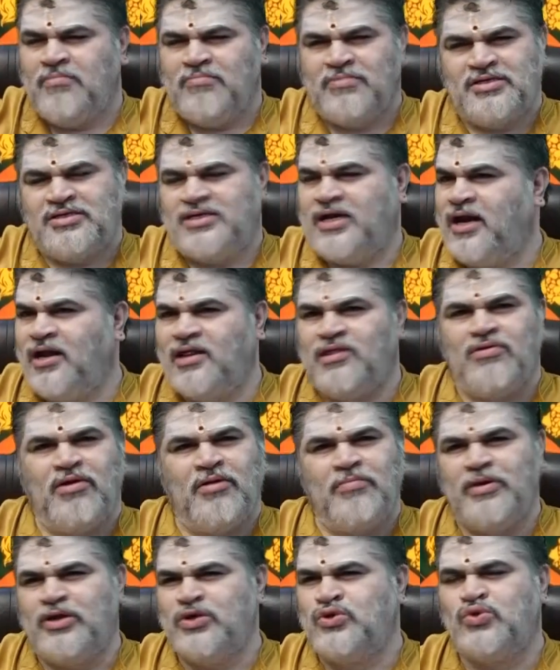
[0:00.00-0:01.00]
మా ఛానల్
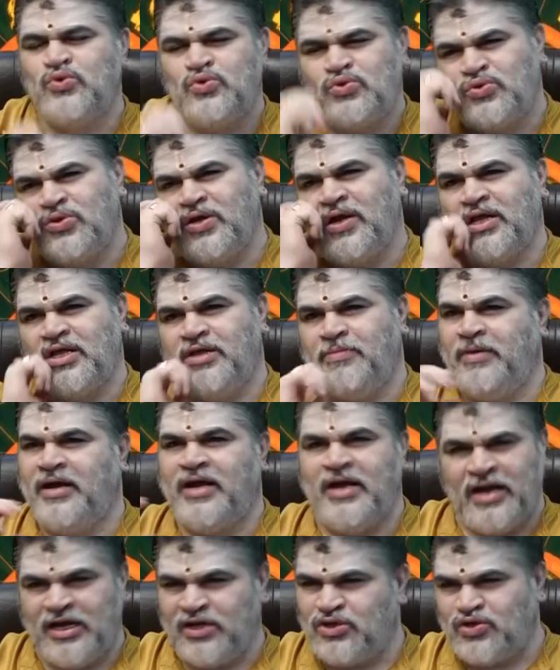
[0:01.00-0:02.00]
ద్వారా మీరు చూస్తున్నారు కదా
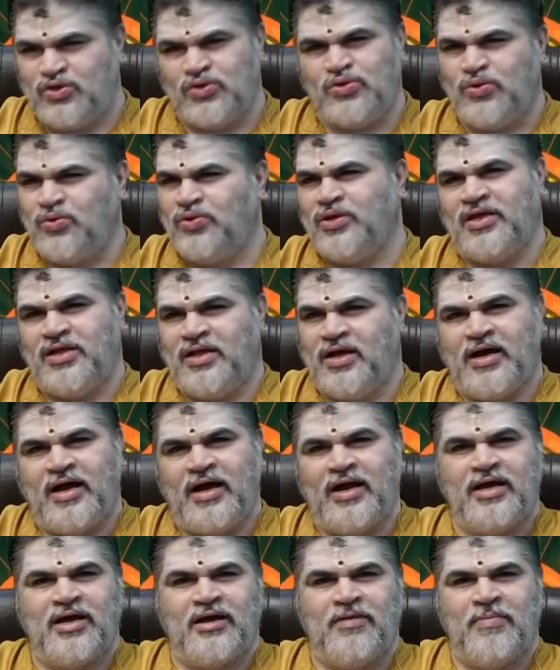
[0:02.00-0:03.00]
మీకు నచ్చుతుంది కదా
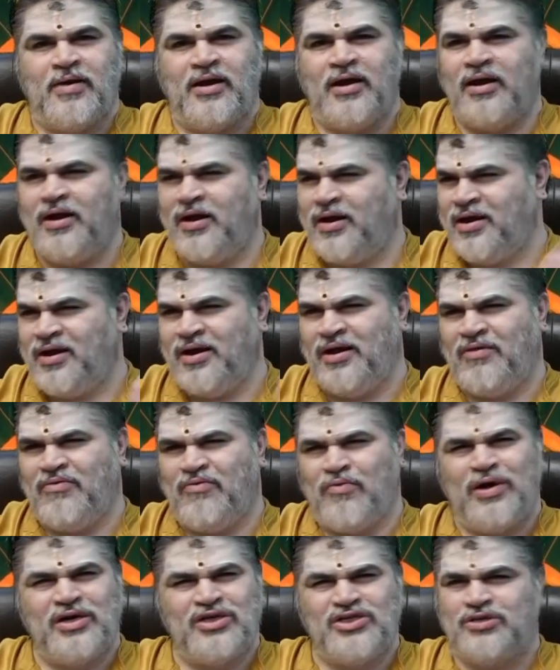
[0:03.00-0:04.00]
కార్యక్రమాలన్నింటినీ
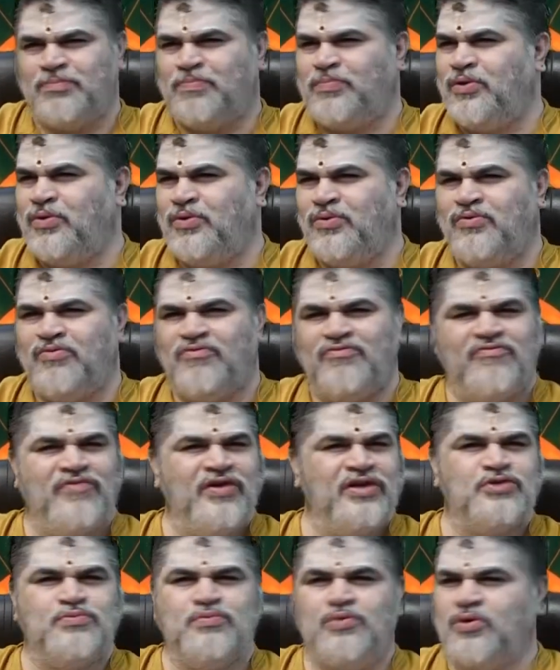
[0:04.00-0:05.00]
వాట్సాప్లోనూ
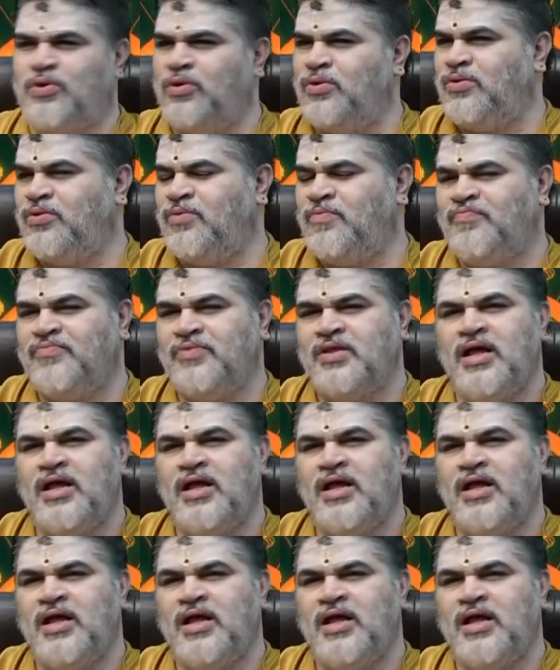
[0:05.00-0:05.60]
ఫేస్బుక్లోనూ